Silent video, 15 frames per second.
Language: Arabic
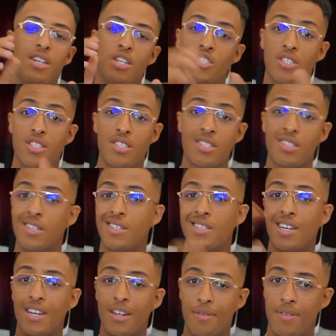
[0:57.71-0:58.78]
20 سنه
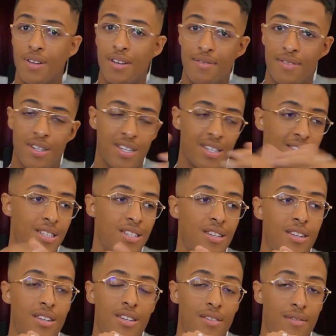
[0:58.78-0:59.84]
نقرا في لافاك ندير
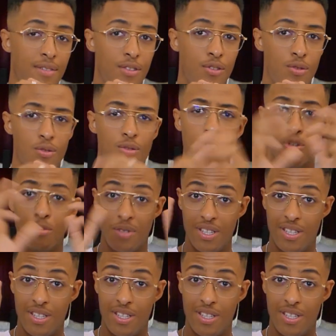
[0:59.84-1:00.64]
لي فيديو و